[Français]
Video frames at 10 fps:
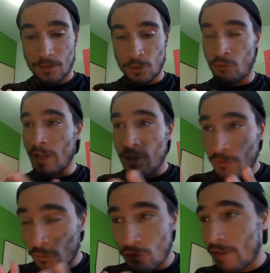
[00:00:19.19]
je, voulais, je,
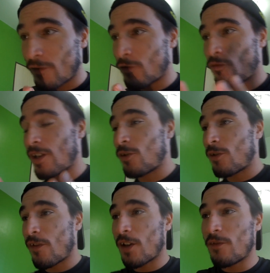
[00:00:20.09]
voulais, je voulais
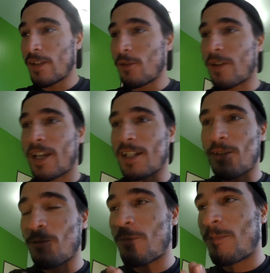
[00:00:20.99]
juste faire une vidéo
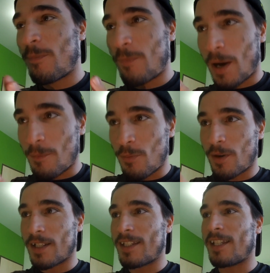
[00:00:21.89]
réaction par rapport
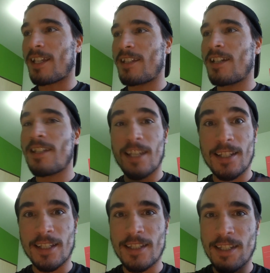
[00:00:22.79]
à cet article, cette
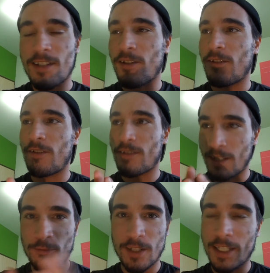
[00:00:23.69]
critique,
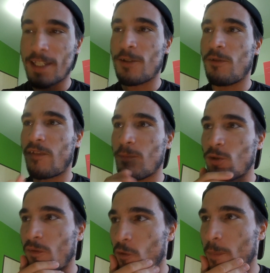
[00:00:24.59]
c'est une critique du film
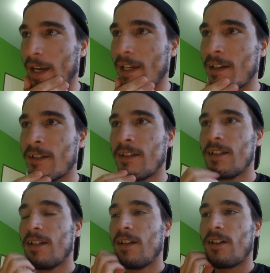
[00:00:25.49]
Se vaut périr.
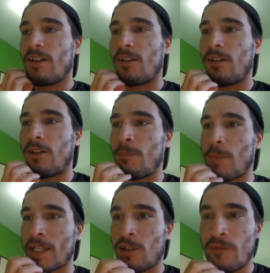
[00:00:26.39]
Euh,
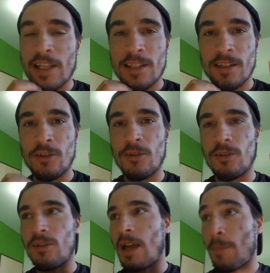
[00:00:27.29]
parce qu'en fait,
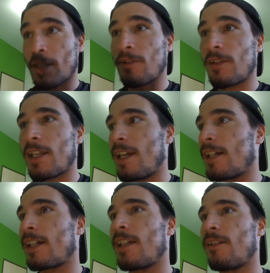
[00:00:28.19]
la personne qui a
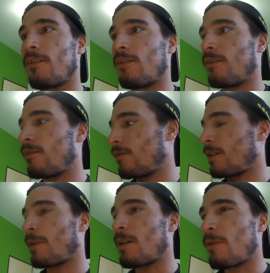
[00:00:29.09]
écrit, euh, je
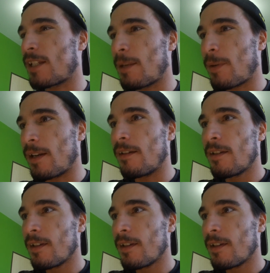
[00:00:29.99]
sais pas comment elle s'appelle,